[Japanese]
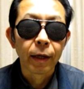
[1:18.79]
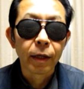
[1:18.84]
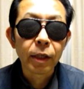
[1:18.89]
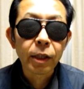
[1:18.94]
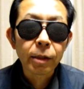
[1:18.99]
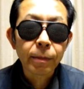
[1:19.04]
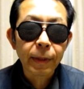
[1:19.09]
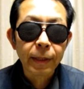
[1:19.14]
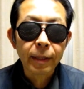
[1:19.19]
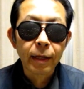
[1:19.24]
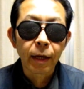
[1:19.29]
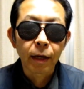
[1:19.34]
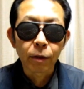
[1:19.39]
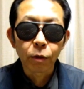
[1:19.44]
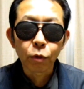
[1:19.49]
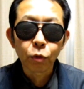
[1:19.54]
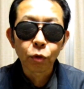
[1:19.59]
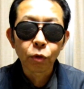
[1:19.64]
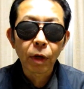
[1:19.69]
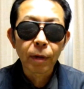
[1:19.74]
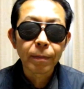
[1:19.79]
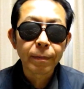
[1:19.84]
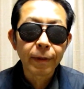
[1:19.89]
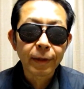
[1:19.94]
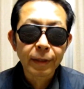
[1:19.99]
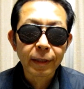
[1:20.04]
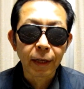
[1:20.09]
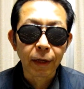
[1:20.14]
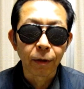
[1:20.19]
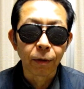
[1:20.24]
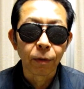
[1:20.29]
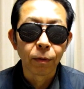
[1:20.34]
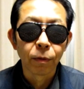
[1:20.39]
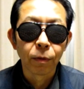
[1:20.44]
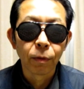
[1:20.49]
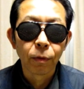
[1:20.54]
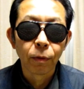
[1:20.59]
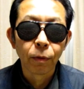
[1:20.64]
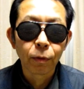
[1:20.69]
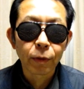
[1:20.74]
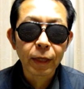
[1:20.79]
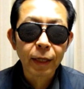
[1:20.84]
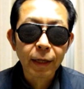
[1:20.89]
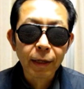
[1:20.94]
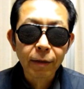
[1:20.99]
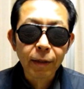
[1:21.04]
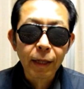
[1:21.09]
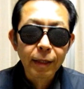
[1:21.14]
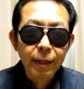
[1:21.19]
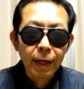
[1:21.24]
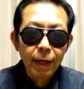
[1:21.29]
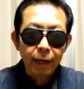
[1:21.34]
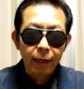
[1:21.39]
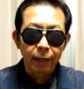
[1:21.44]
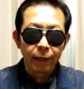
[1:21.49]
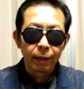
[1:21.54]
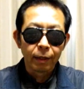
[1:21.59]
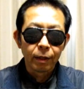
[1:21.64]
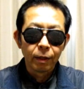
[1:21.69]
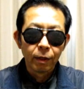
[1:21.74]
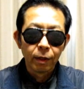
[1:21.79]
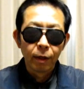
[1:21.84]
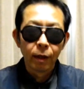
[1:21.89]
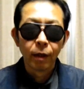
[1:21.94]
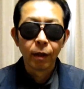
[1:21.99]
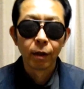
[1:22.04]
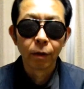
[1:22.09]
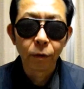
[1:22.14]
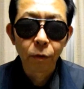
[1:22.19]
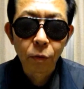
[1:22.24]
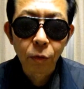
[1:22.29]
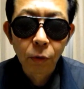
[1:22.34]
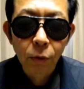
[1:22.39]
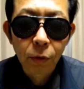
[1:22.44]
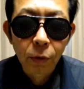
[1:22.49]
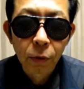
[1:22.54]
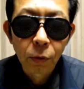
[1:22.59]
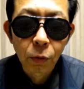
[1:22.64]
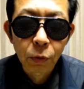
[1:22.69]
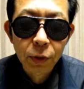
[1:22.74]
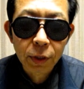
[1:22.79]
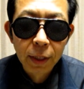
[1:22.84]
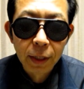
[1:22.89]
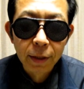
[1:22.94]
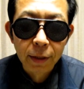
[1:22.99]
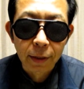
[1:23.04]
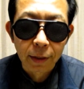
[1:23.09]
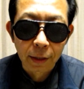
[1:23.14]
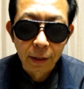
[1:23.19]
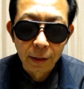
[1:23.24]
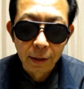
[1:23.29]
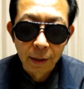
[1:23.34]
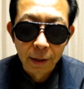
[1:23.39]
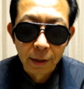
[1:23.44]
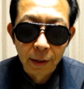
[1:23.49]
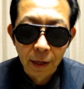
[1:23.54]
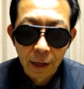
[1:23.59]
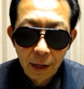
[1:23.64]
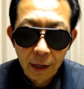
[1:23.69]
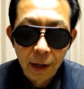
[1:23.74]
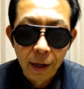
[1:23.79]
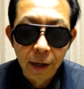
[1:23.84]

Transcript: 一兵衛さんあの動画見ましたよ、お酒くださいとおっしゃっていただけたら、